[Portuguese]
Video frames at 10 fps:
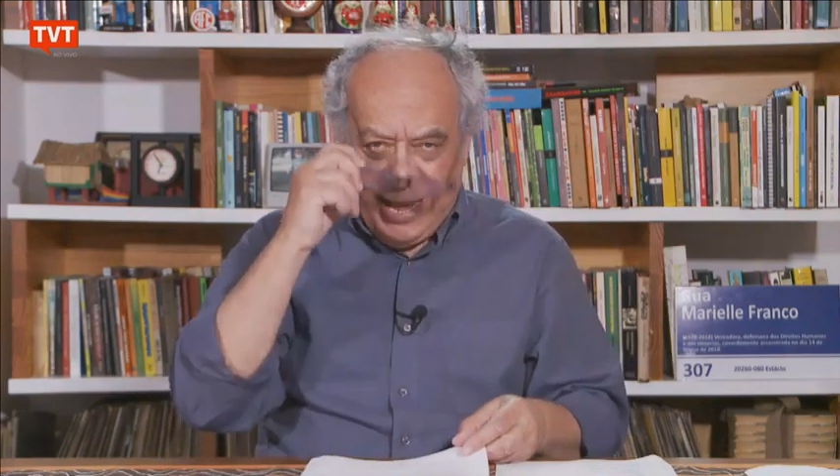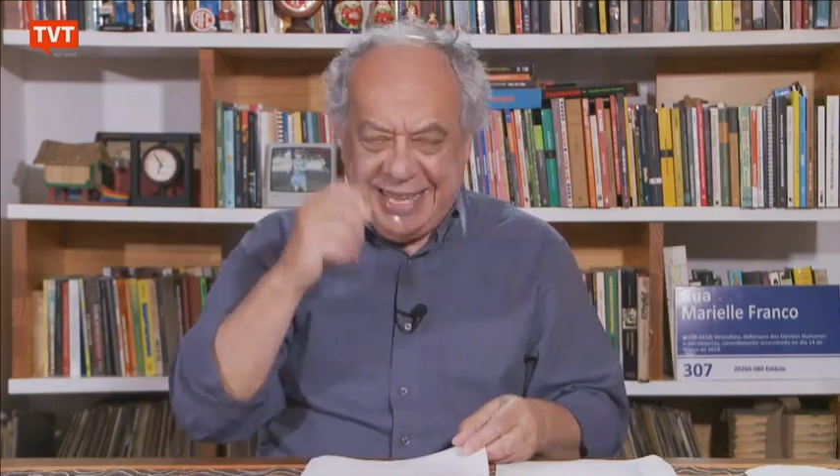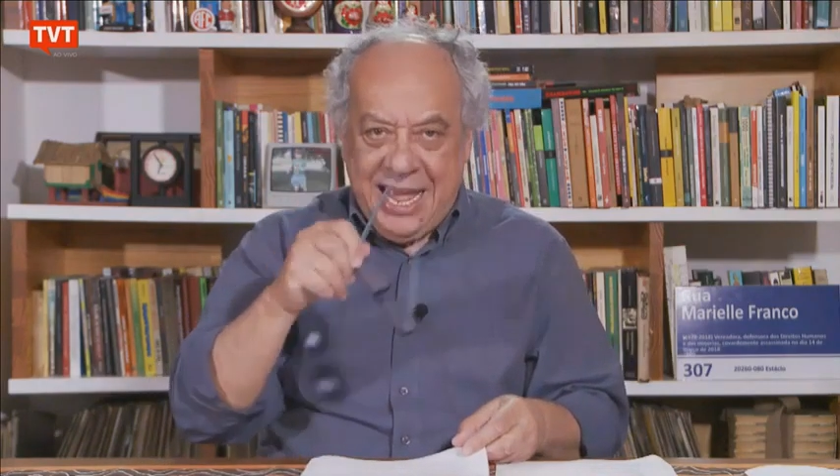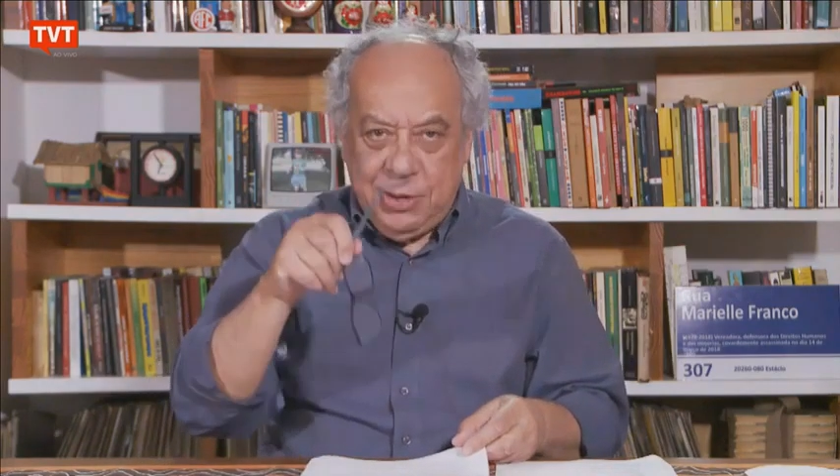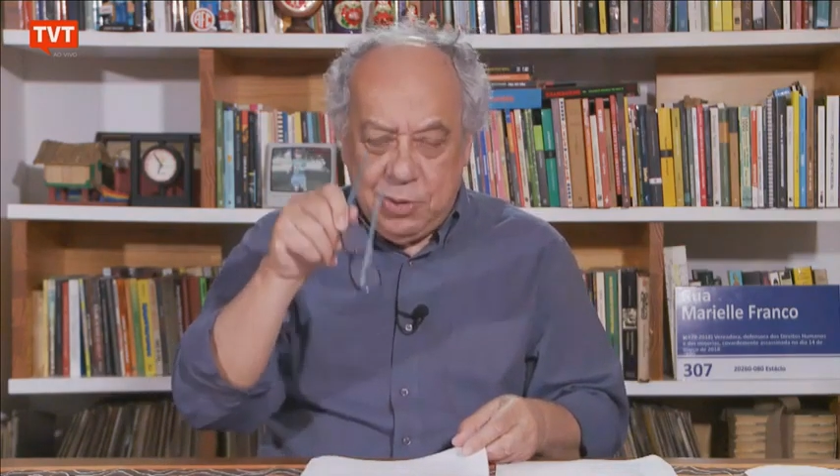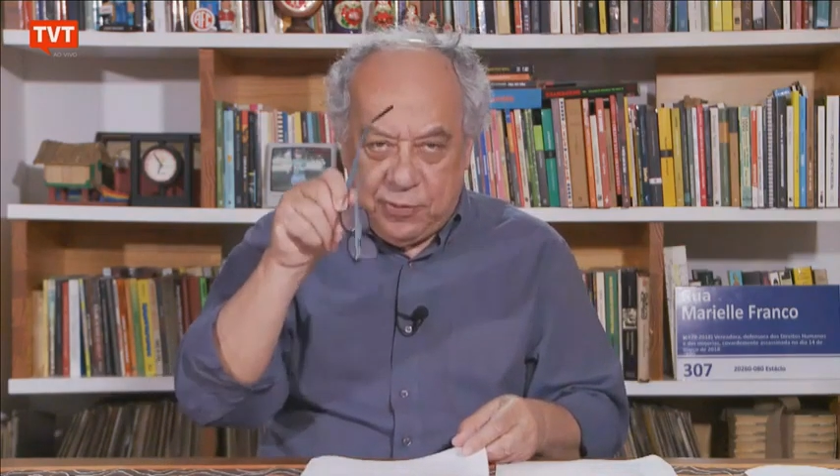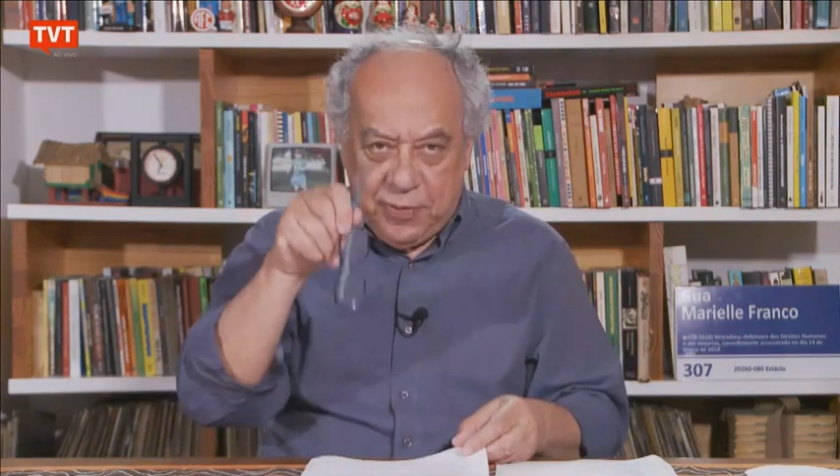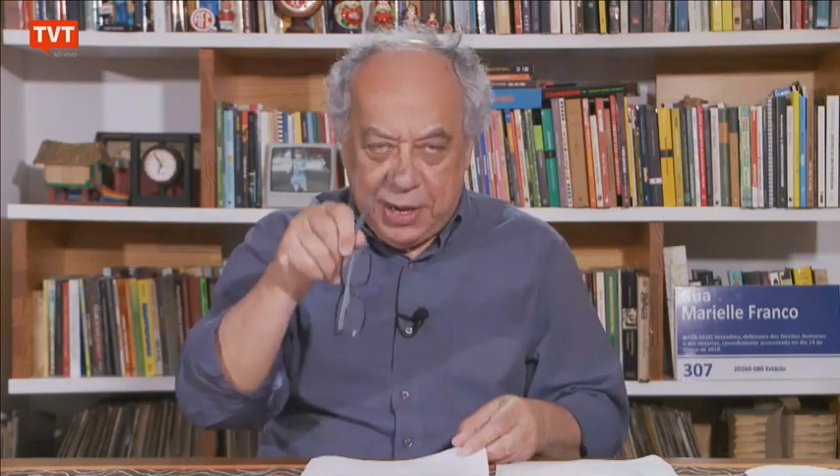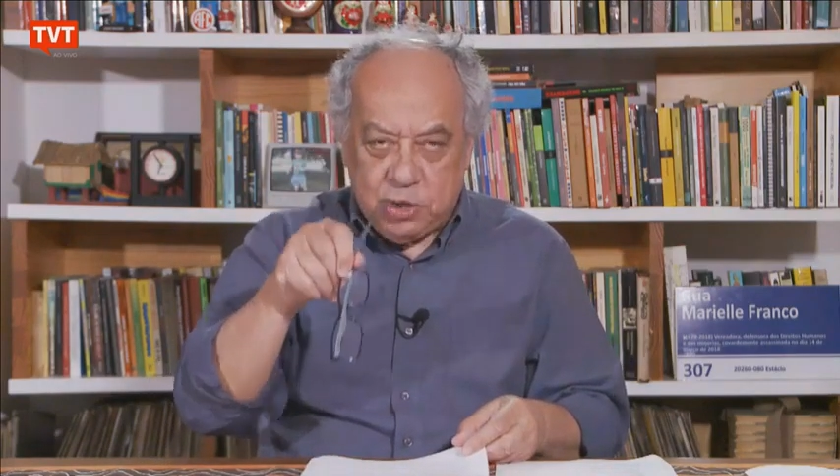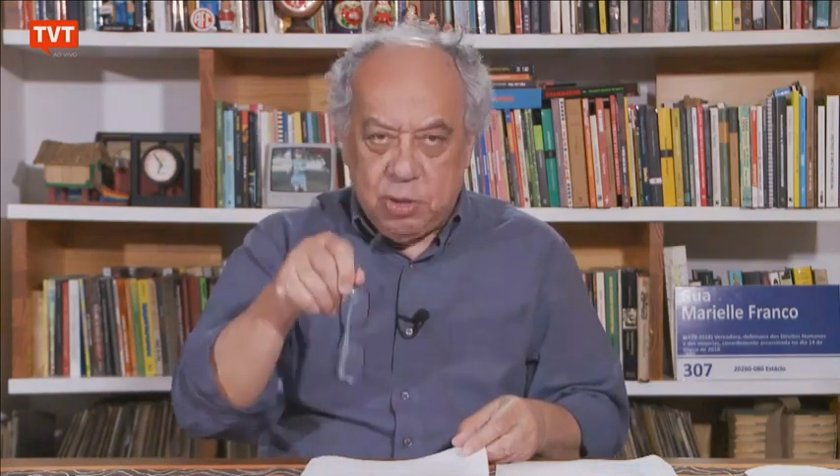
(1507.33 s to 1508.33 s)
Quem nos
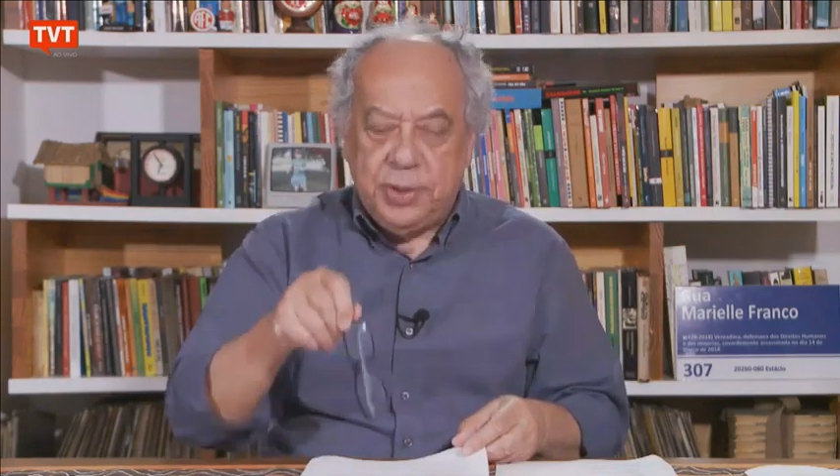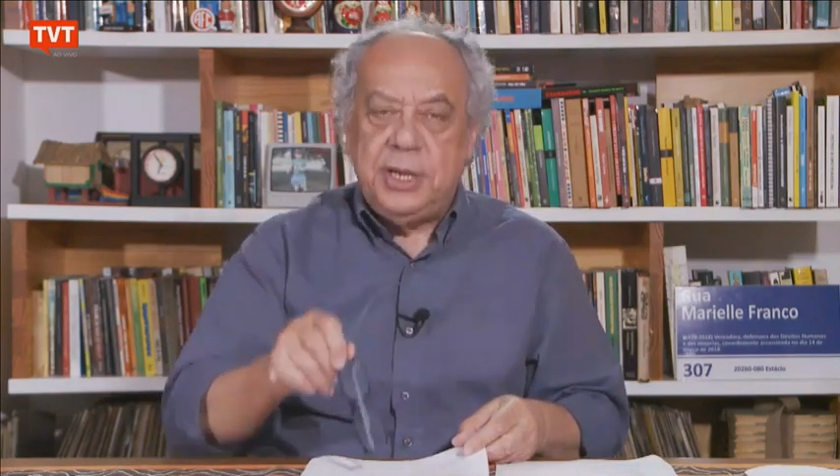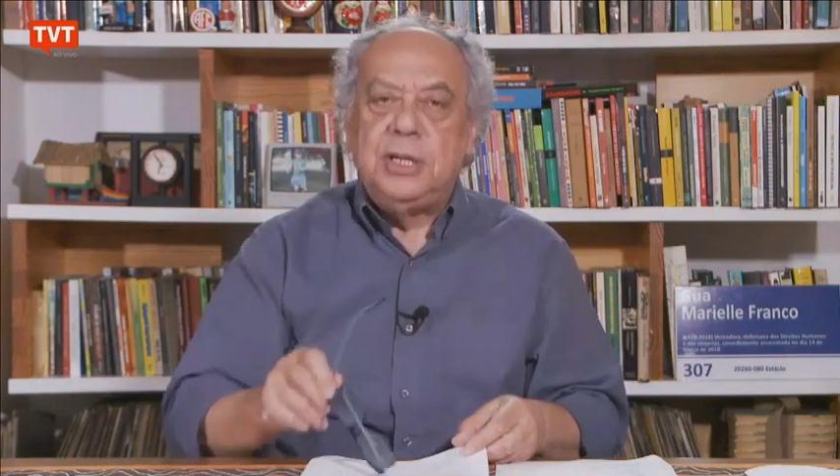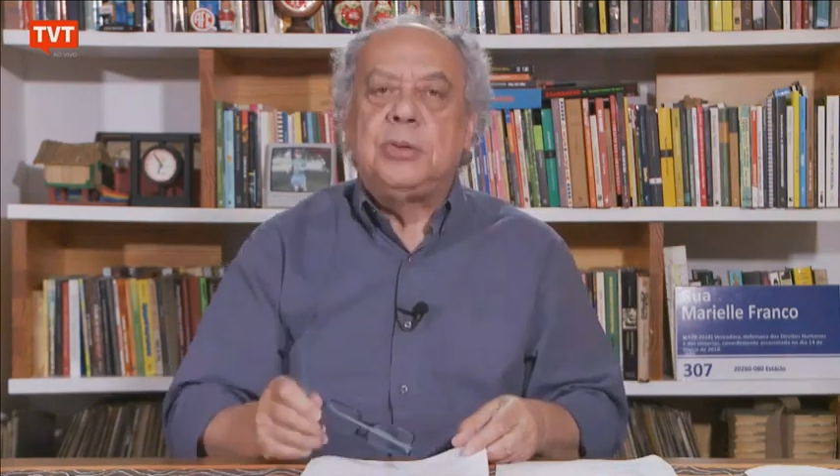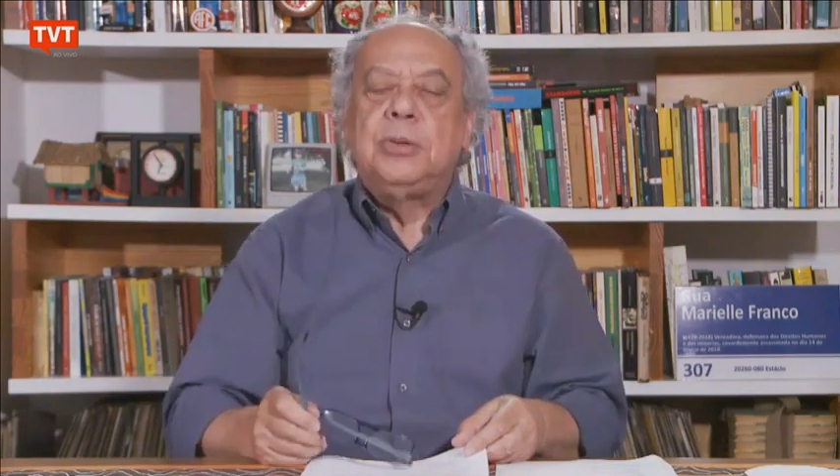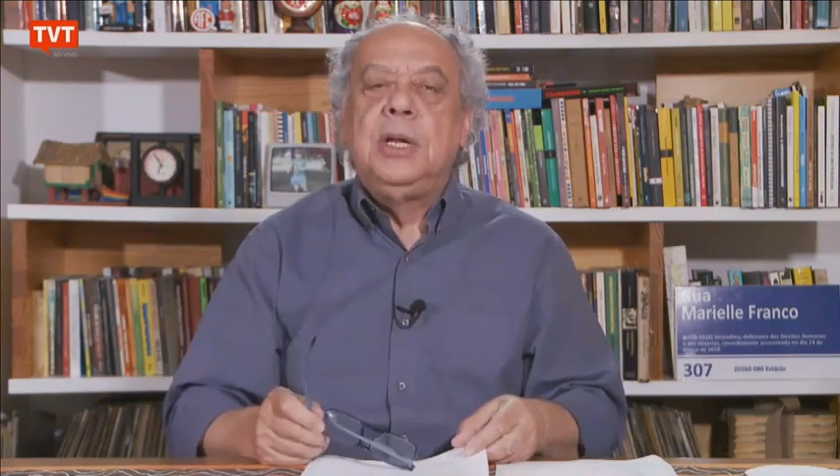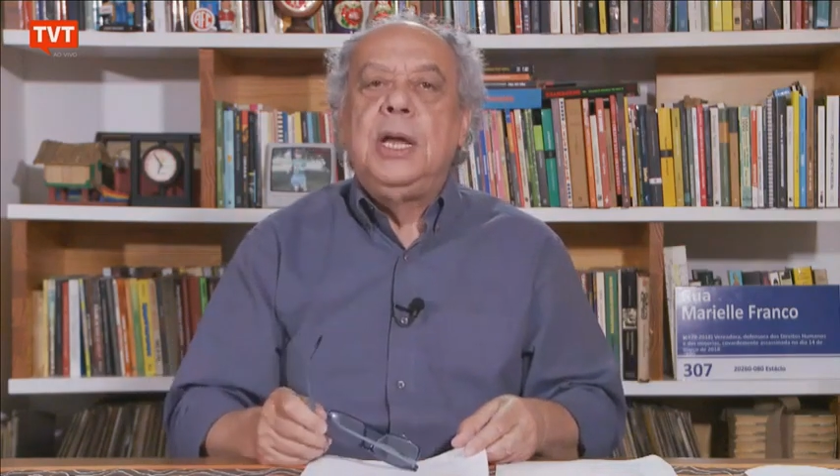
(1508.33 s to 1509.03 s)
fala sobre isso